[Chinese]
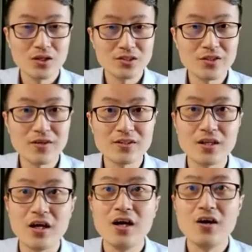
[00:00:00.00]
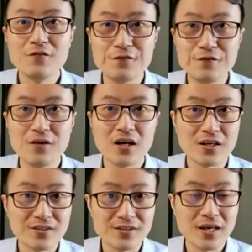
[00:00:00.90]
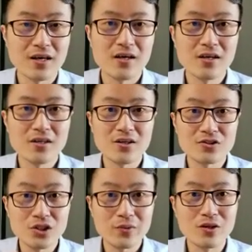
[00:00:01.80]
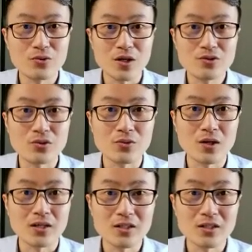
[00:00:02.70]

这地方这个 u 和 e要稍微的圆唇化。